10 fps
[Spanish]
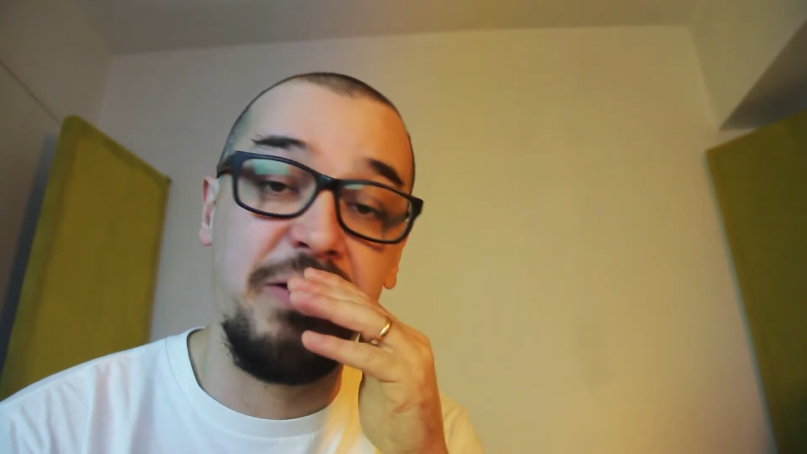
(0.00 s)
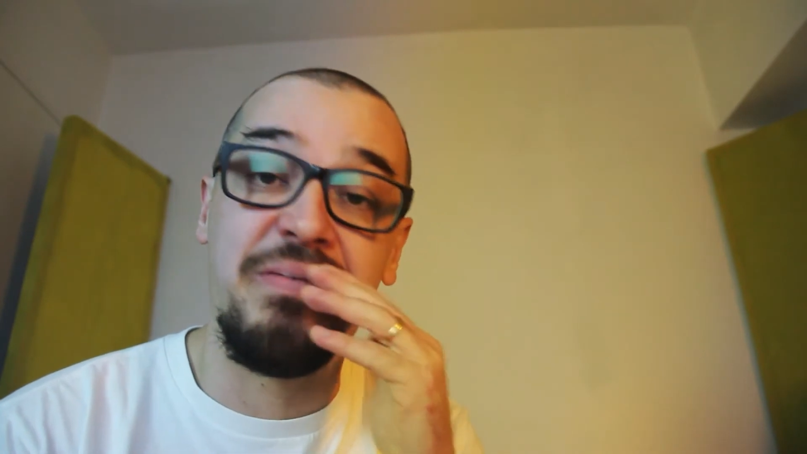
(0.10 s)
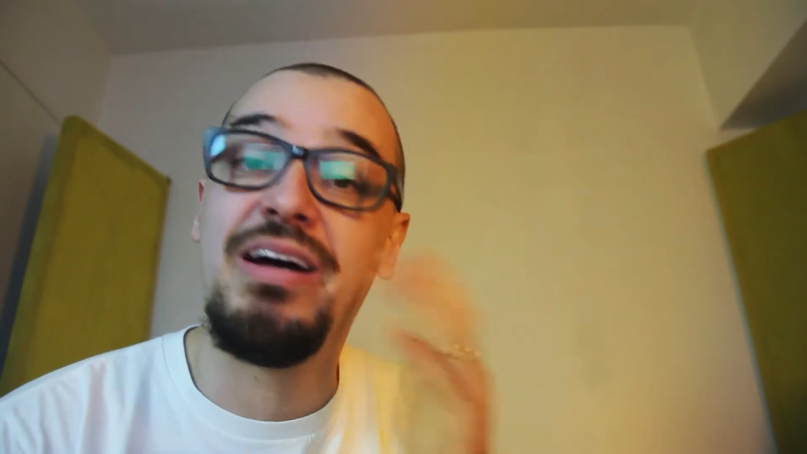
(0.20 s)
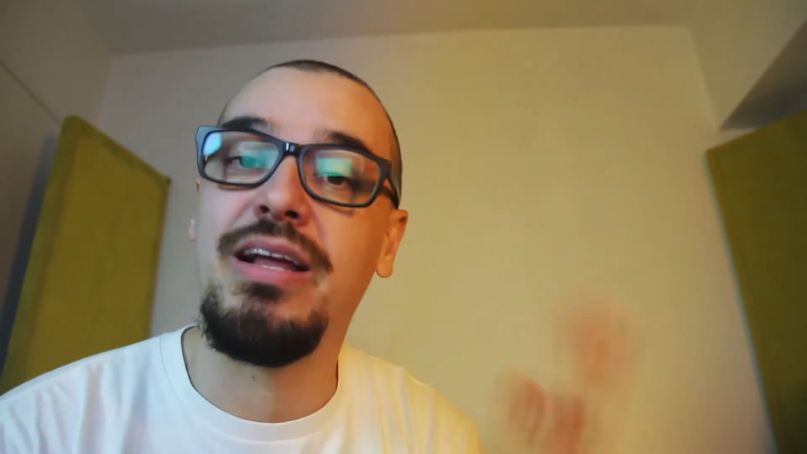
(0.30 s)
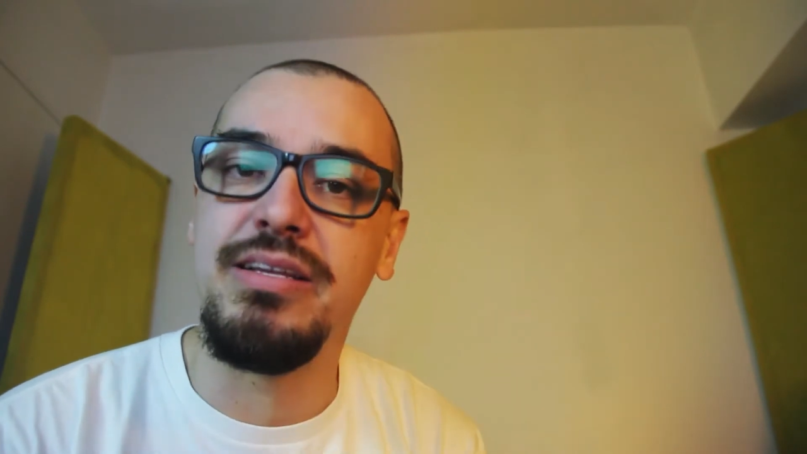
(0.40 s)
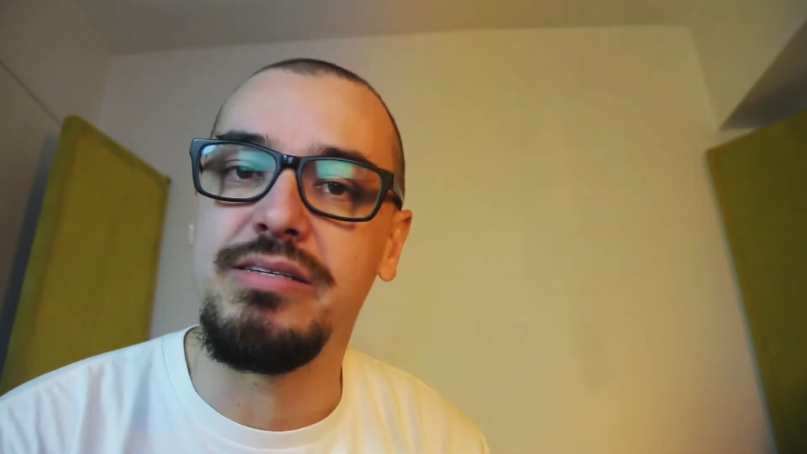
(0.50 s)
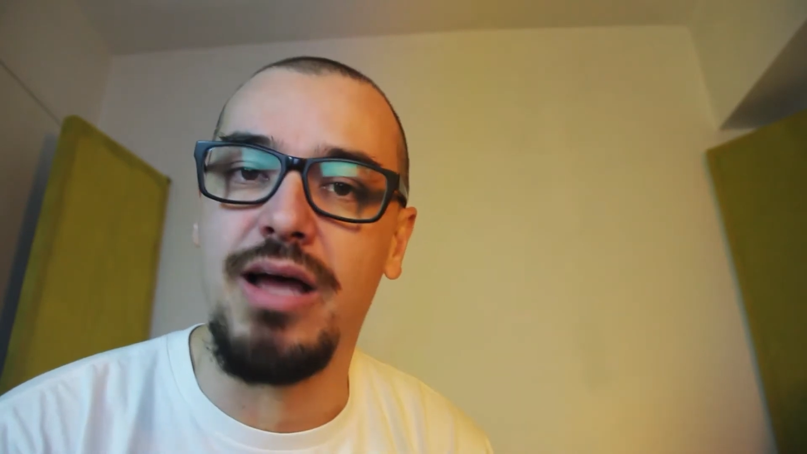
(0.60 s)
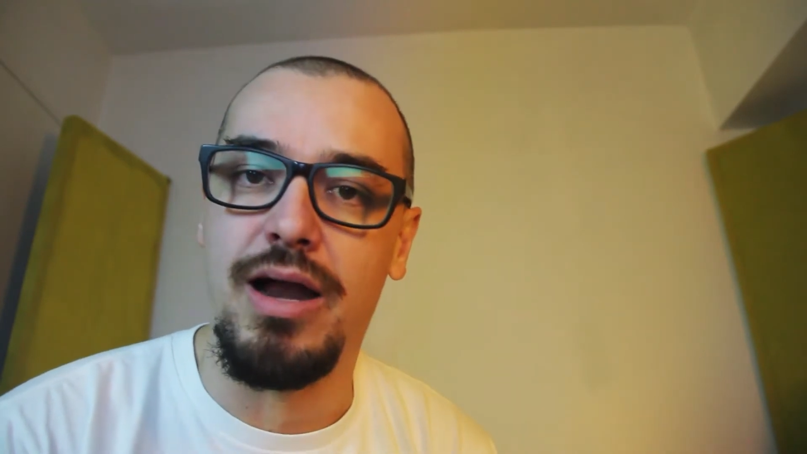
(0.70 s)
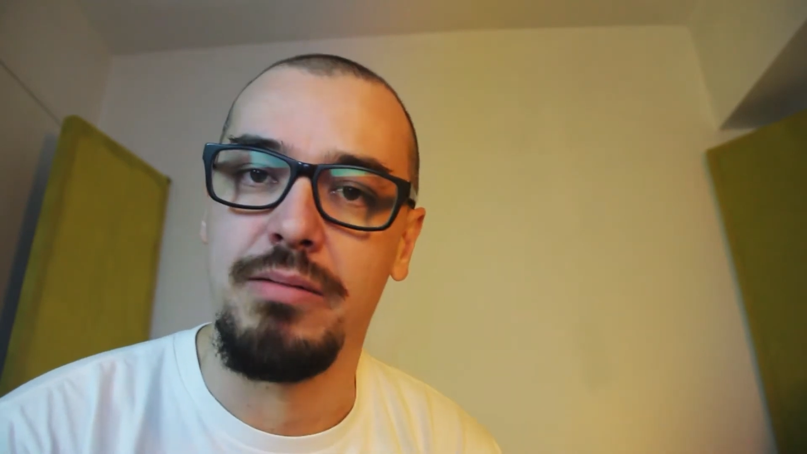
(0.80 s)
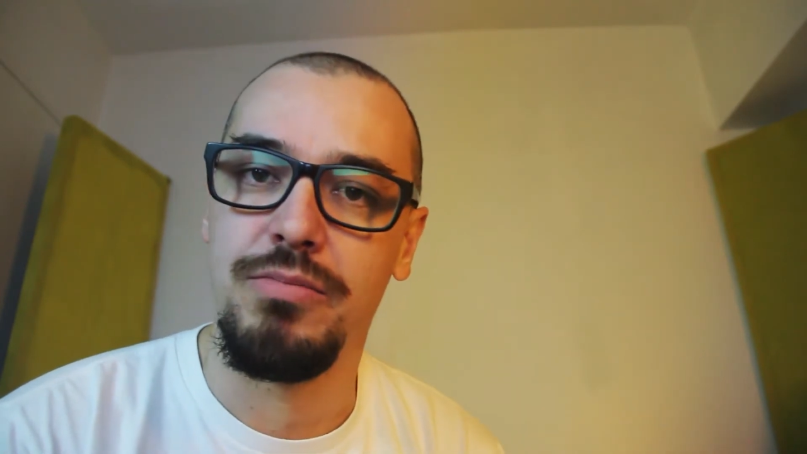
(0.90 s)

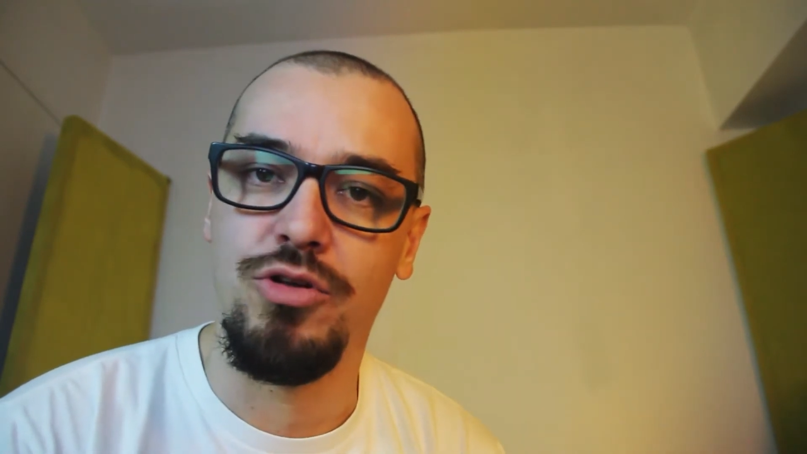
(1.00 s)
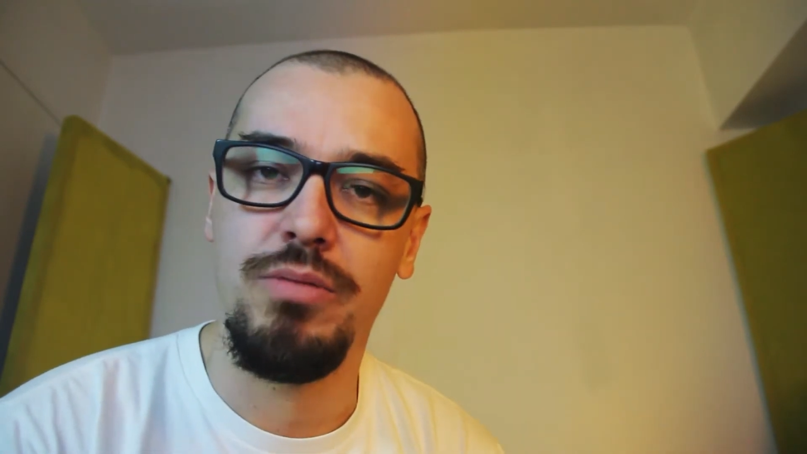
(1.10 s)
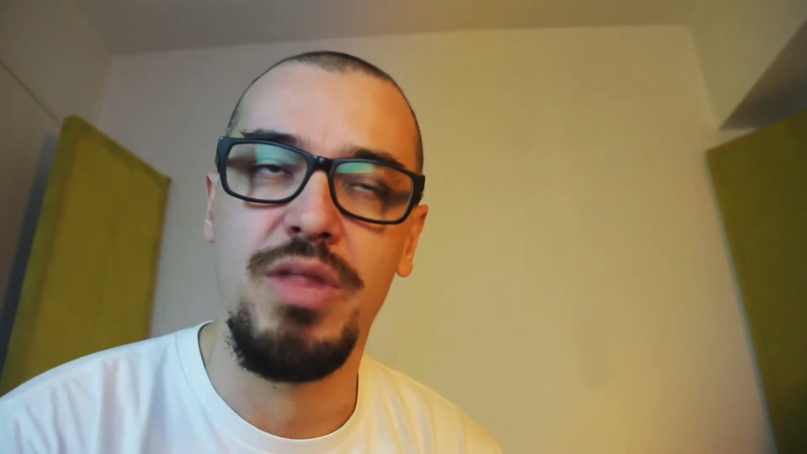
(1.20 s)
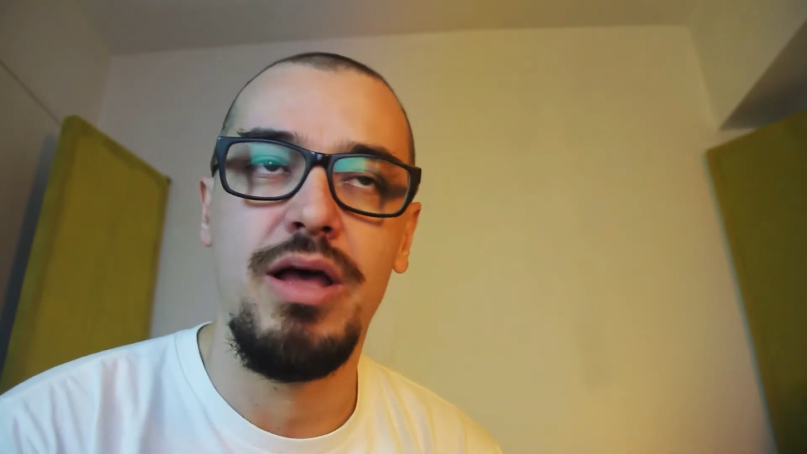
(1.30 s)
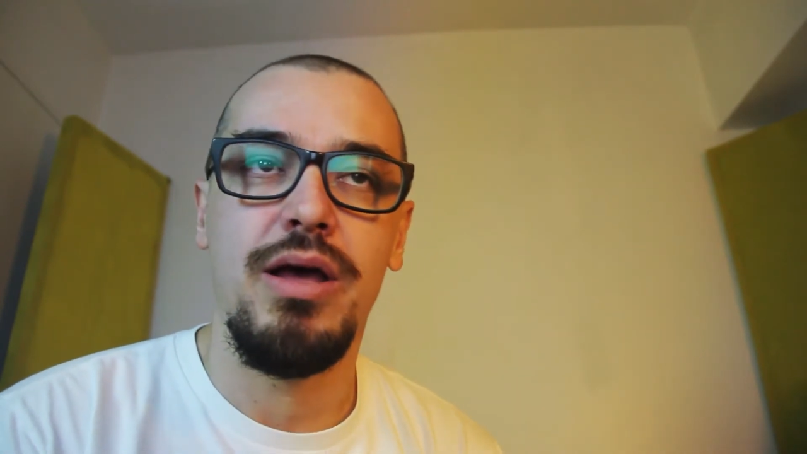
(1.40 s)
evangelizar, ¿no?